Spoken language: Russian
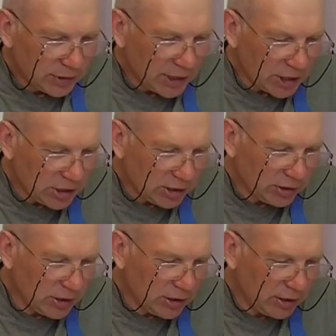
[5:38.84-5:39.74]
Также
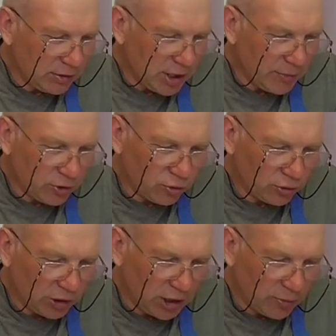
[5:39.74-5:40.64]
технический регламент
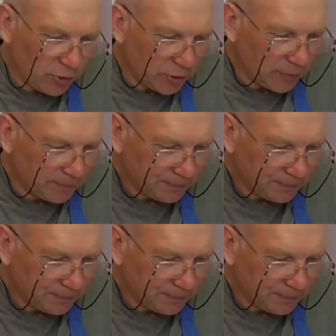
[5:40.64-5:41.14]
что требует?